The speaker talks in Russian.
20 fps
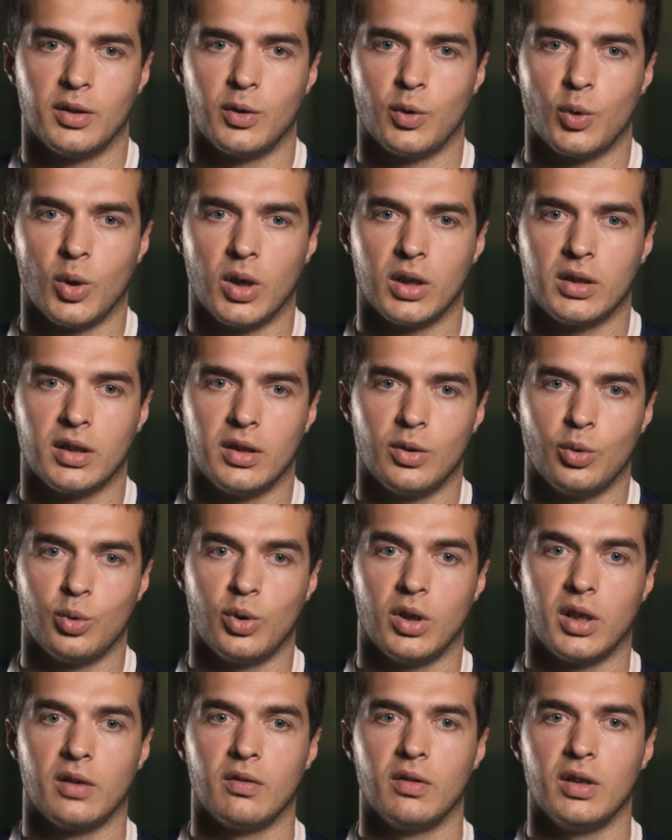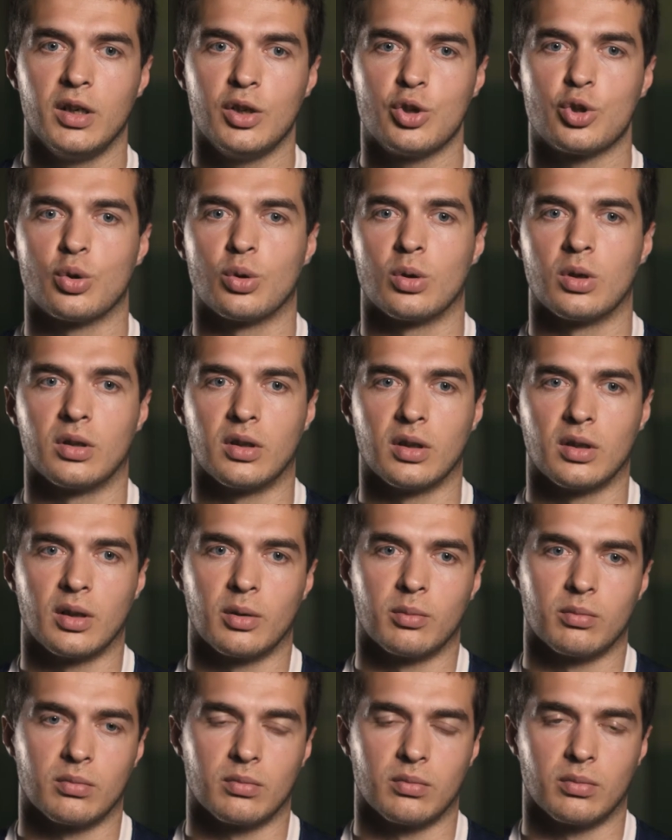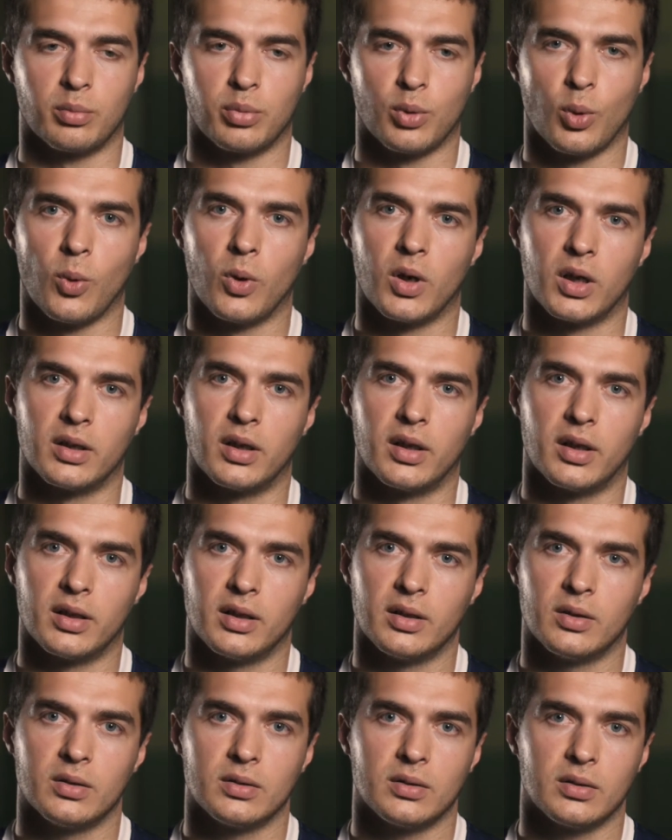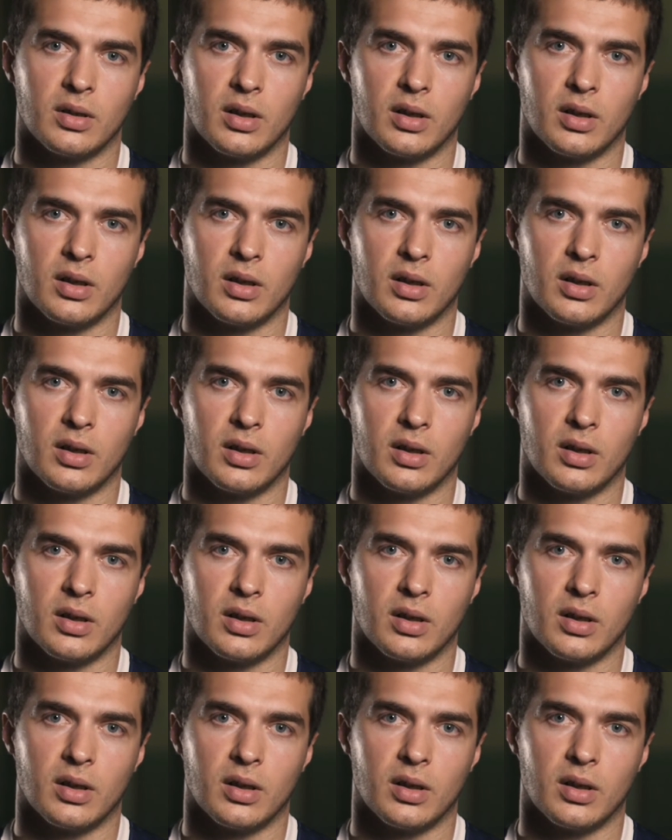Но это ну, не говорит, что это там плохо да,